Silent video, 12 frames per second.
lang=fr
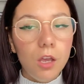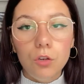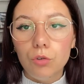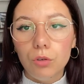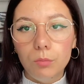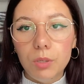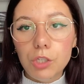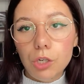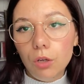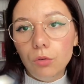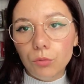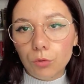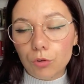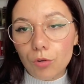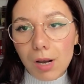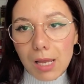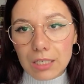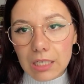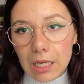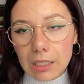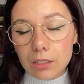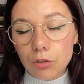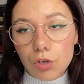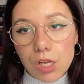je suis une pigeonne, donc je
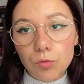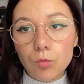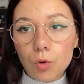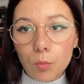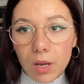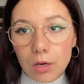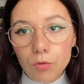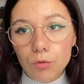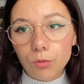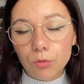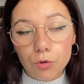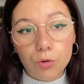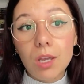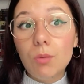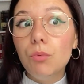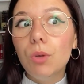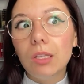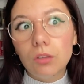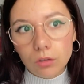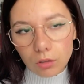l'achète, je l'ai toujours pas lu, donc j'aurais pu attendre